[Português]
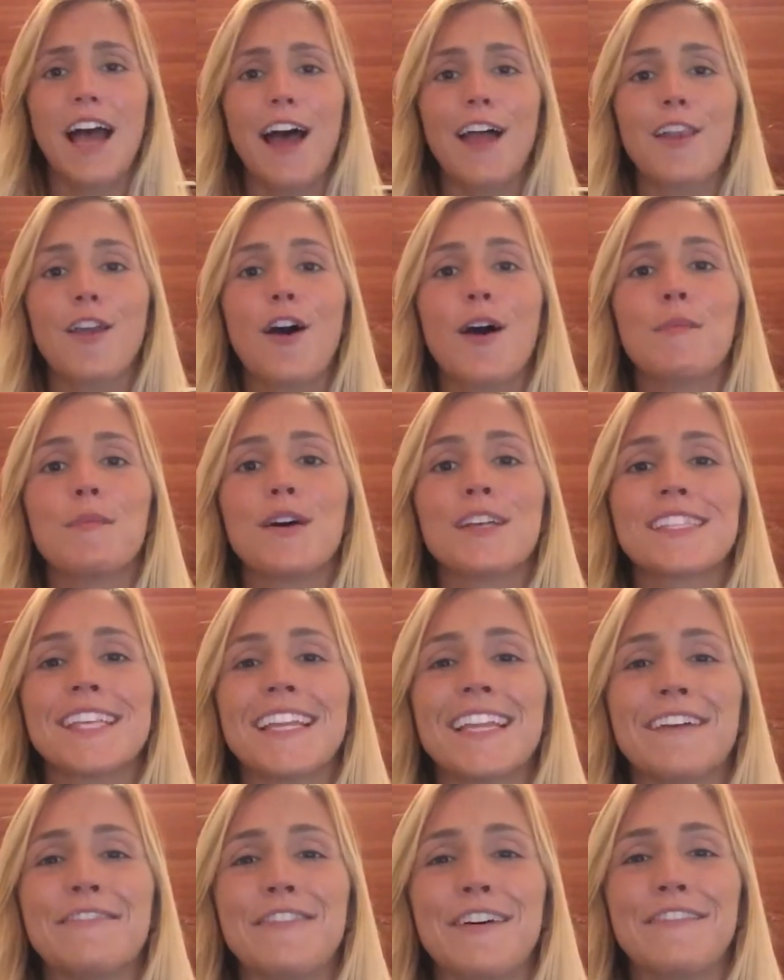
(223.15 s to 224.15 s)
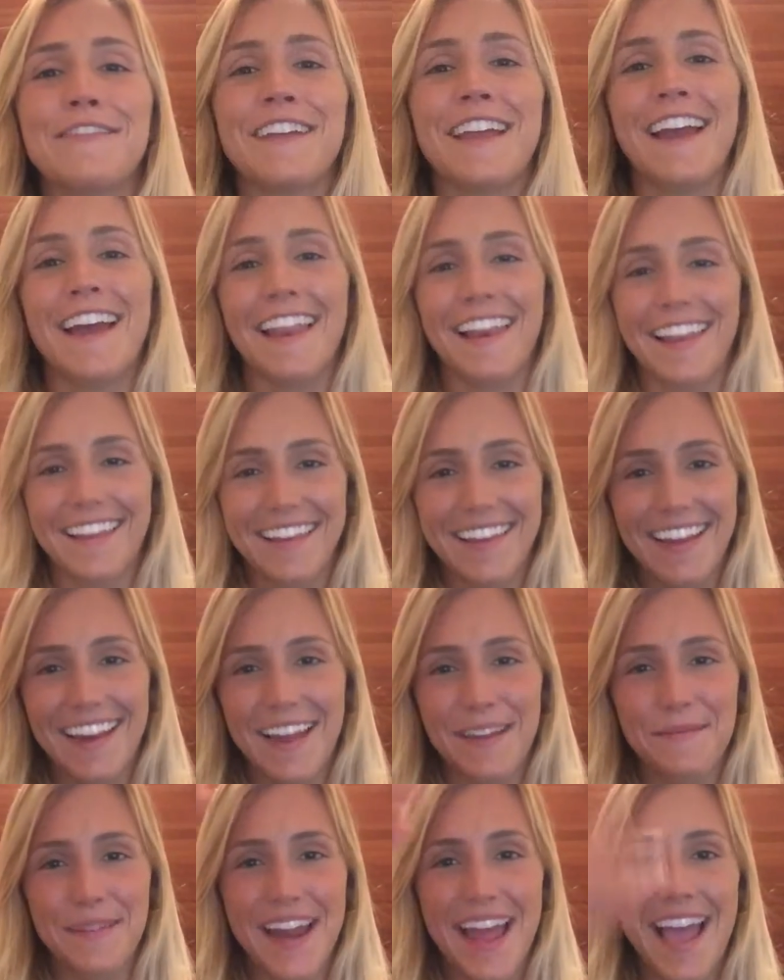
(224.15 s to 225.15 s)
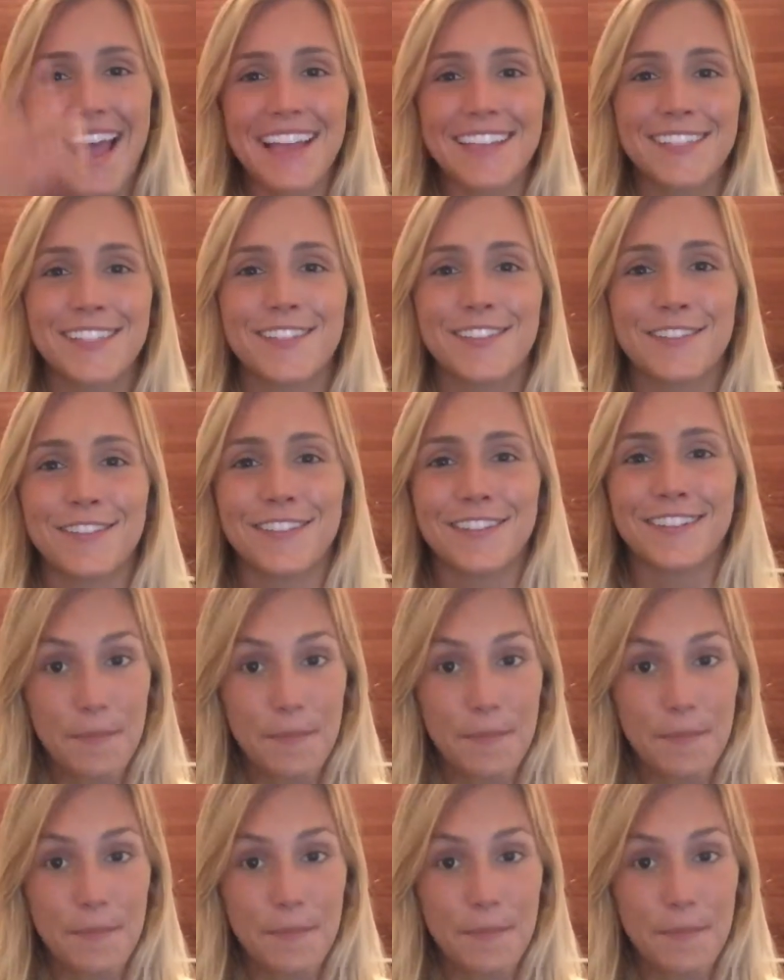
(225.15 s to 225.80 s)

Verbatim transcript: Alô, moça da favela, aquele abraço.